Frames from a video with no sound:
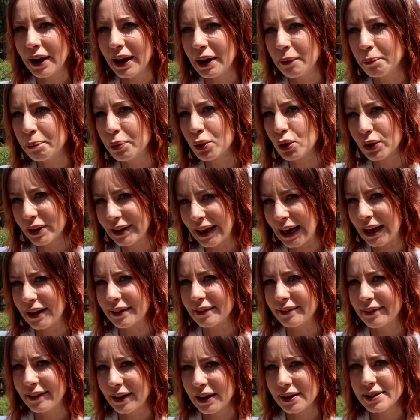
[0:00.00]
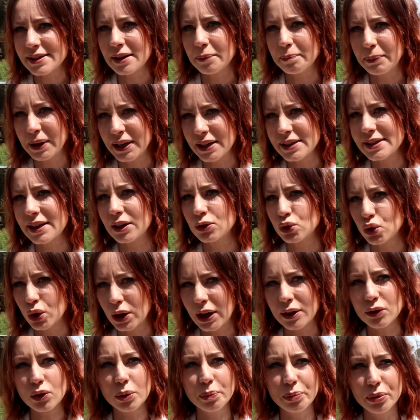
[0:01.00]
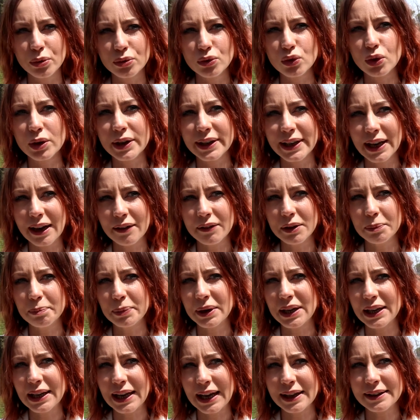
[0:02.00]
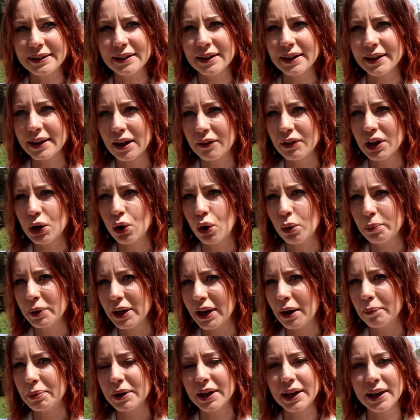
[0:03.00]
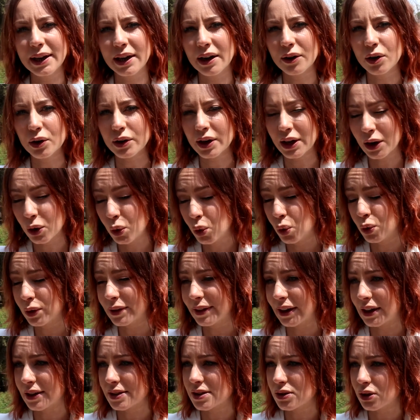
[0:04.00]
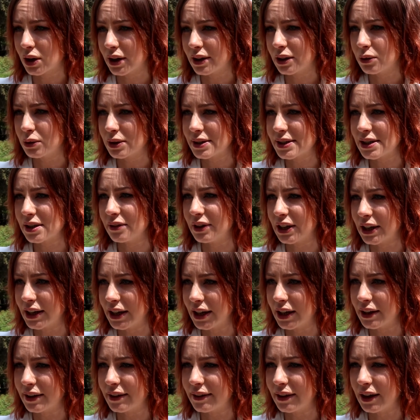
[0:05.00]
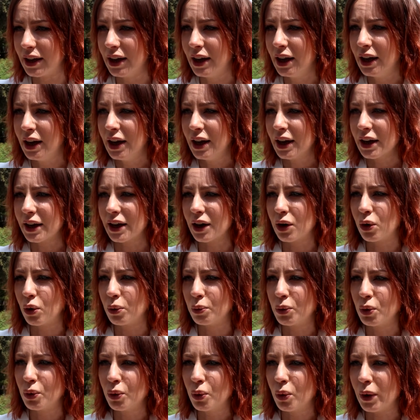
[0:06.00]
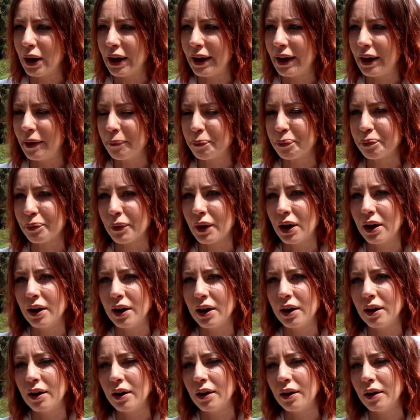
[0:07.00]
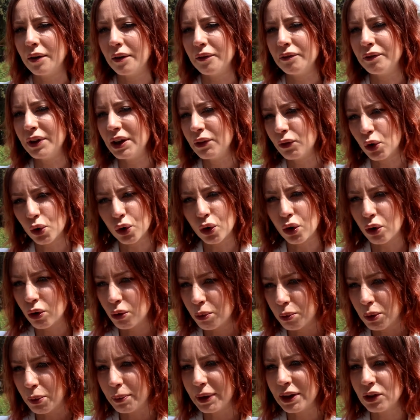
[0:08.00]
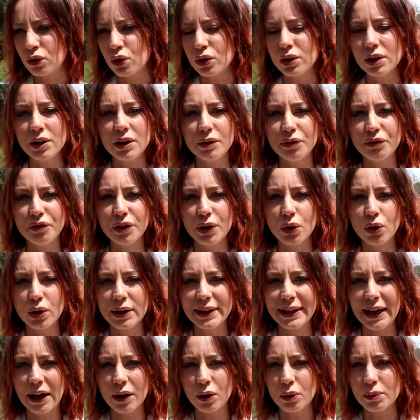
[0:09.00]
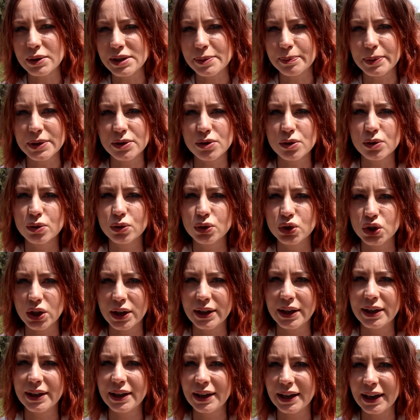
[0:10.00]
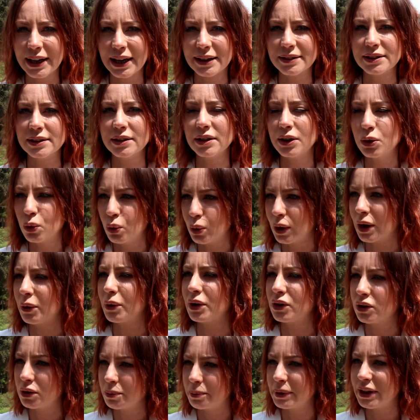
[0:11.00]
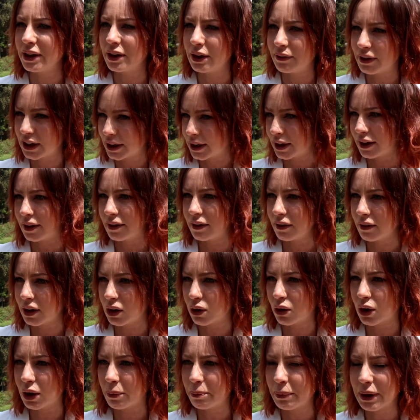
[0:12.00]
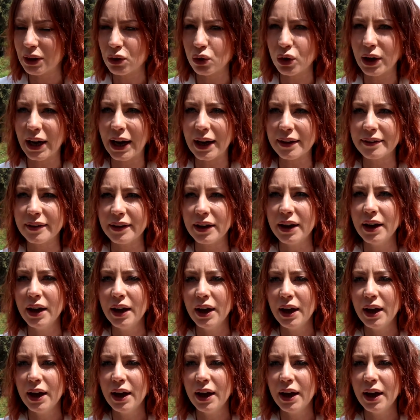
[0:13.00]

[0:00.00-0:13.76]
è importante, sebbene sia giocato appunto in chiave brillante, in chiave comica, perché la, racconta la storia di questi vecchietti che comunque eh, vivono un momento di difficoltà come spesso succede nelle case di cura quando i, i vecchietti vengono abbandonati